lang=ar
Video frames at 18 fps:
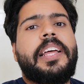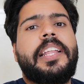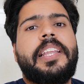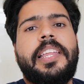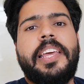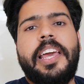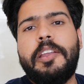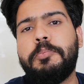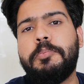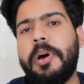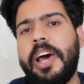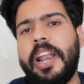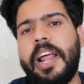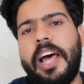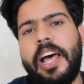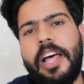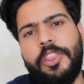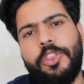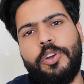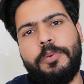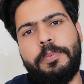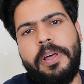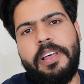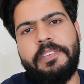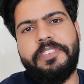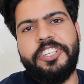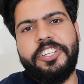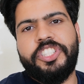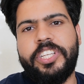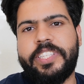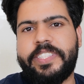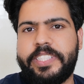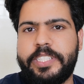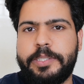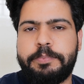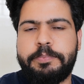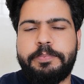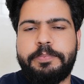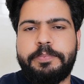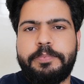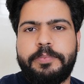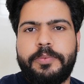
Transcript: لان ما راح اضربها فرشه السيم